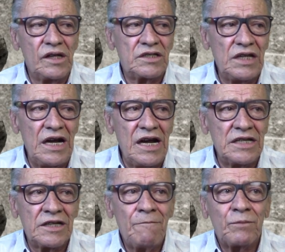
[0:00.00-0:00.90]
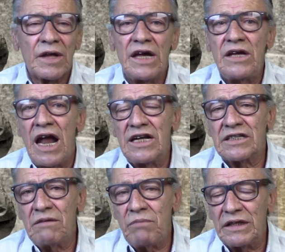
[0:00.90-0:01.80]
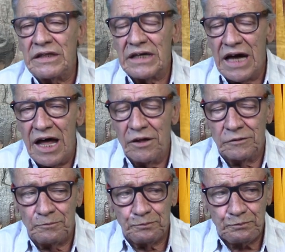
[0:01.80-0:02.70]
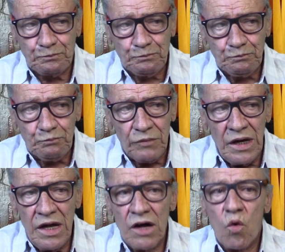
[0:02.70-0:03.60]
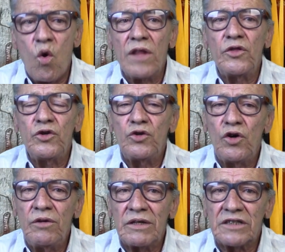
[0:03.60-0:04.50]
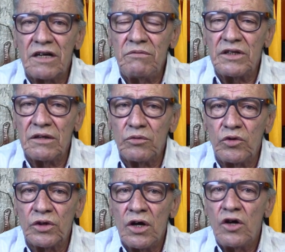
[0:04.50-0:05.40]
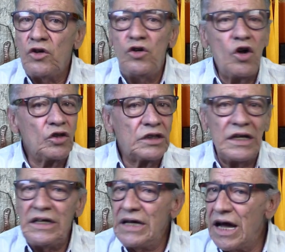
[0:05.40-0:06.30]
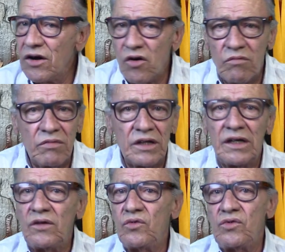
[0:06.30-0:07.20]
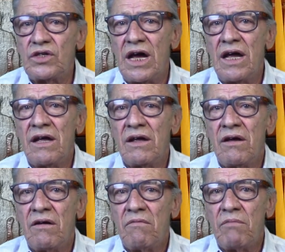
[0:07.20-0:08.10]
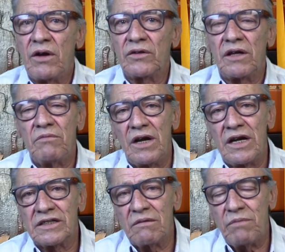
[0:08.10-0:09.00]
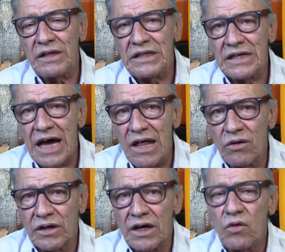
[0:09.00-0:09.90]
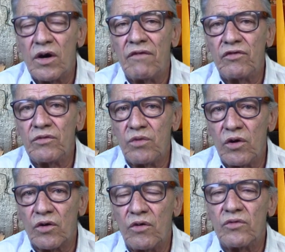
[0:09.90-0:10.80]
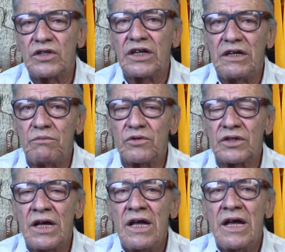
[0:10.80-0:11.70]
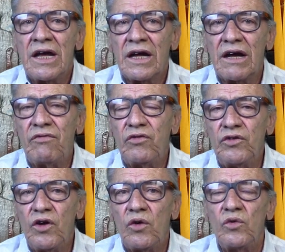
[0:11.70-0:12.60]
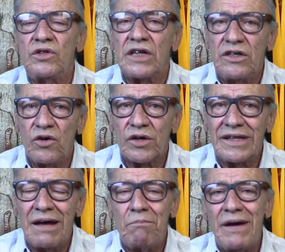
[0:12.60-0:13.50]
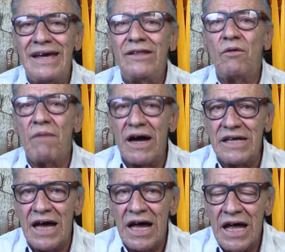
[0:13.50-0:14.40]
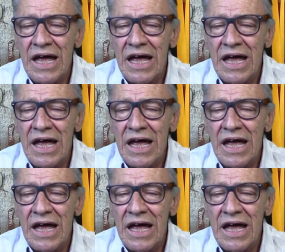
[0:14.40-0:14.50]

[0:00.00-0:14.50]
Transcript: decirles que ya les he platicado, cuando yo iba a hacer mi debut, no tenía nombre de lucha, pero también les he platicado que jugué fútbol con unos equipos que fundó un señor de apellido Maya